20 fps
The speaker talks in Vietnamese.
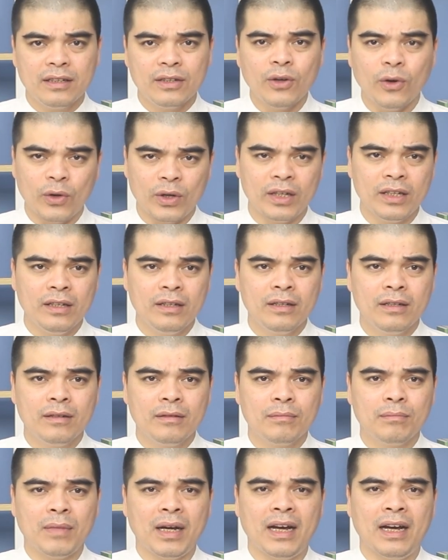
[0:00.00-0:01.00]
đổi
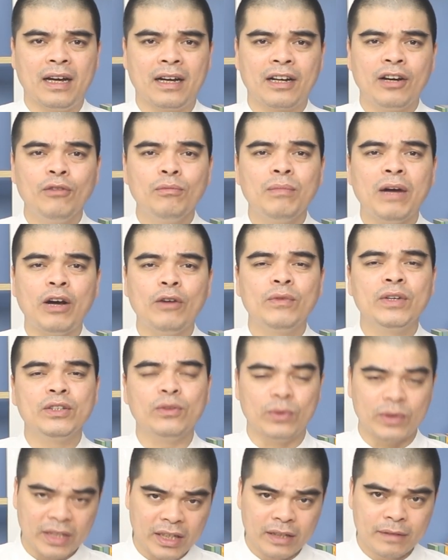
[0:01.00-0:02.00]
mà không báo với
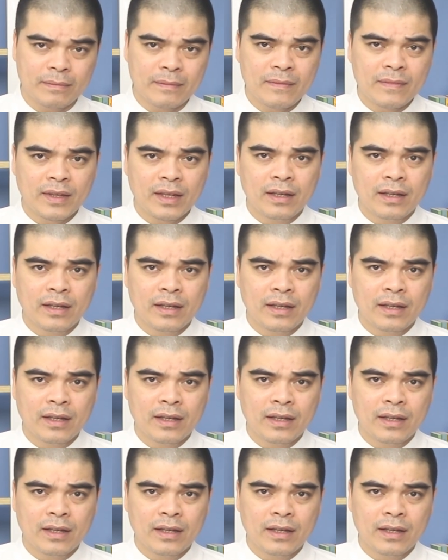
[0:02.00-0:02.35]
tổ tiên.